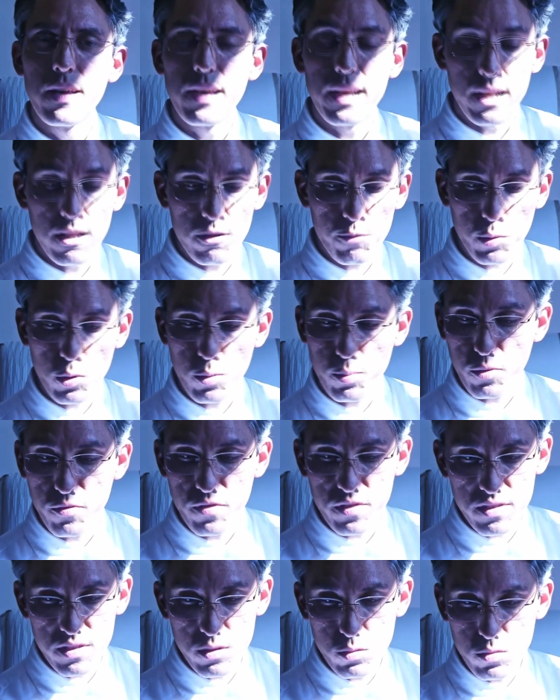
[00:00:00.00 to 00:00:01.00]
Et l'esprit de
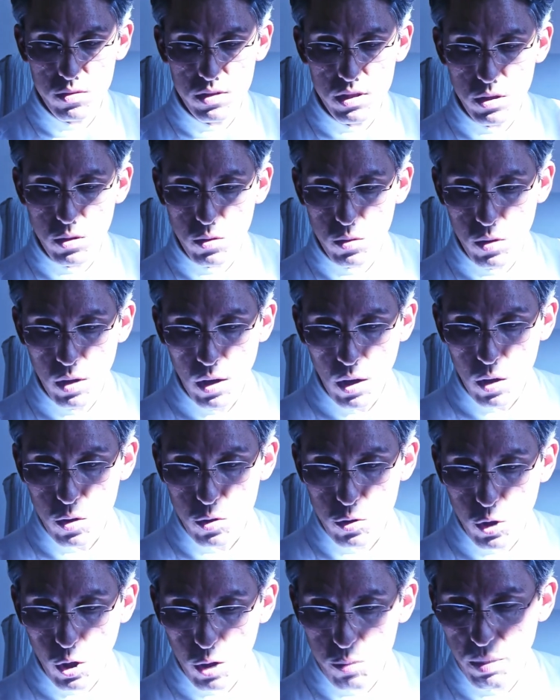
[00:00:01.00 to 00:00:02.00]
prophétie nous dit que une
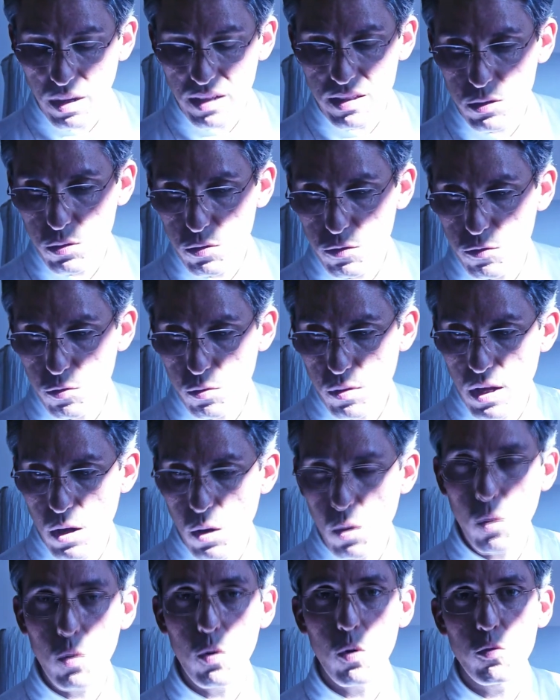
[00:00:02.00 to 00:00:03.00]
grande partie de ceux qui
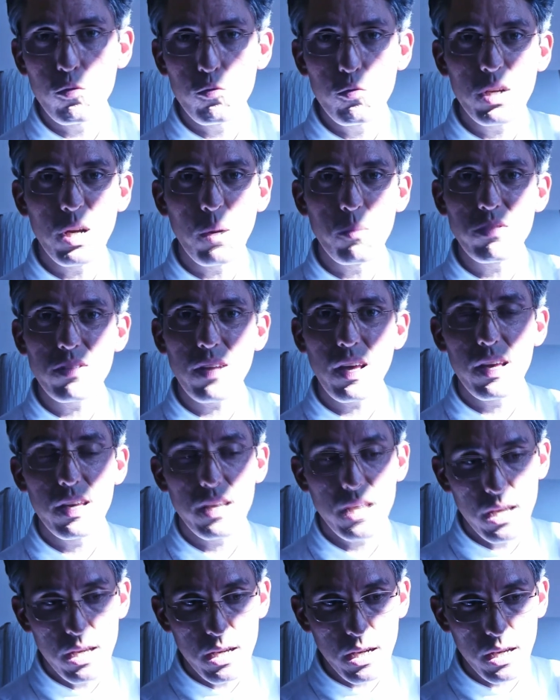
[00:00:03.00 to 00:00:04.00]
l'ont conduit comme ça et
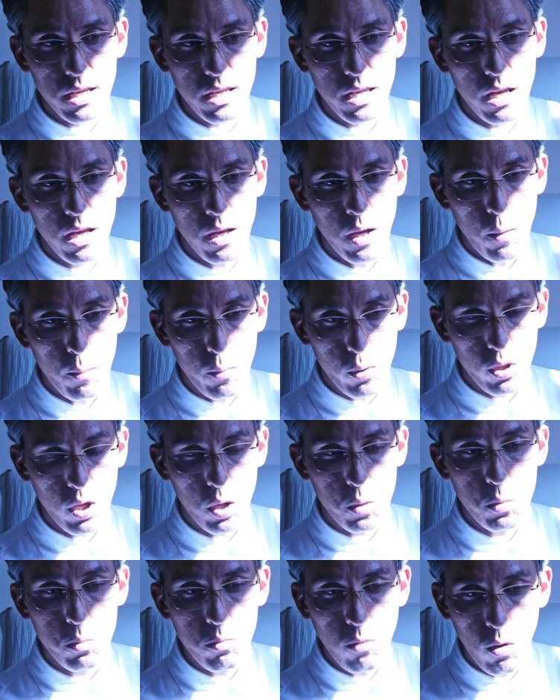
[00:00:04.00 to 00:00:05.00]
qui criaient pendant un
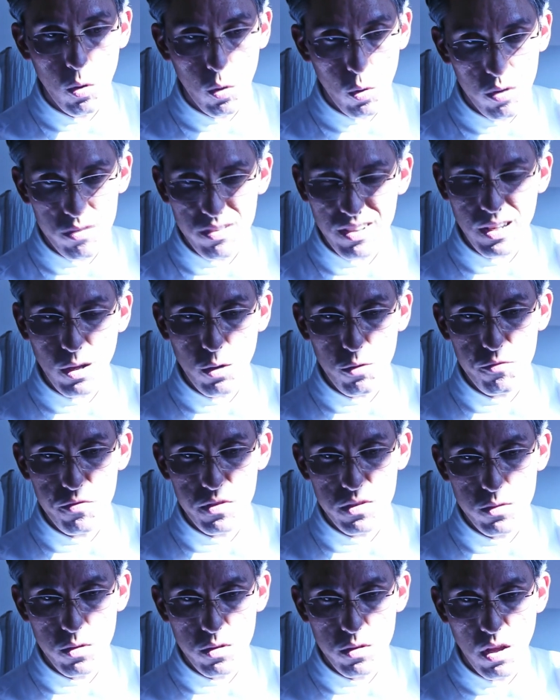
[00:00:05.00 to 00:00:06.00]
moment Hosanna au
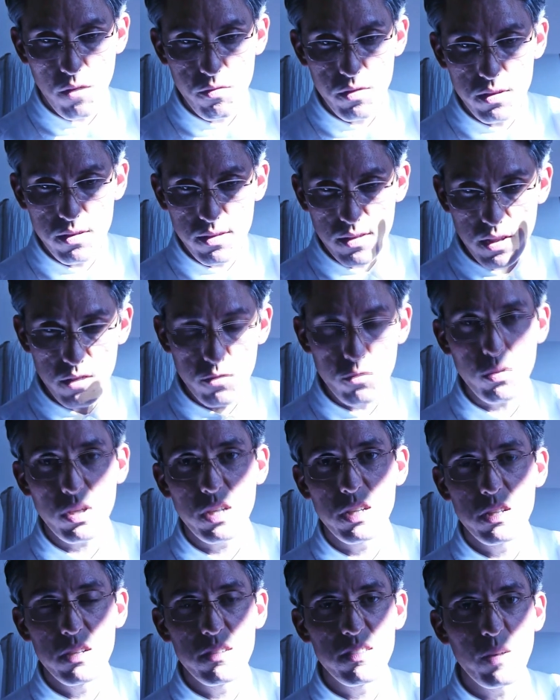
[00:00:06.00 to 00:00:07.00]
fils de David, c'était ceux
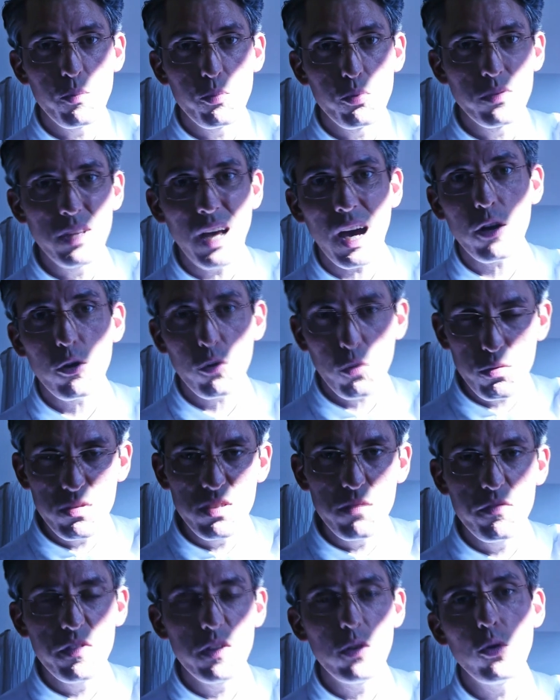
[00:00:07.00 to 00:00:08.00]
qui disaient plus tard
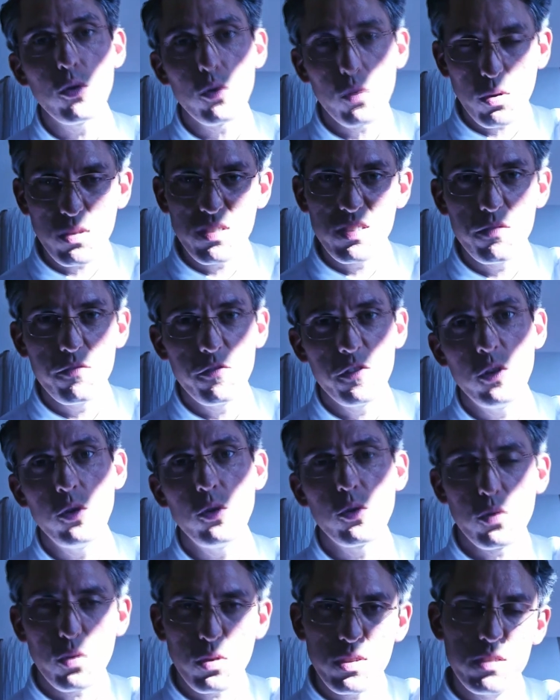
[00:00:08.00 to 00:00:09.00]
Crucifie-le,
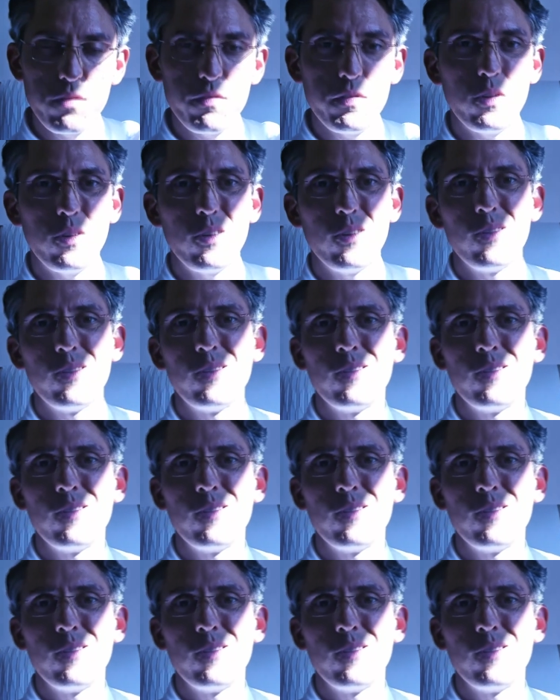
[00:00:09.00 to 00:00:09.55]
crucifie-le, crucifie-le.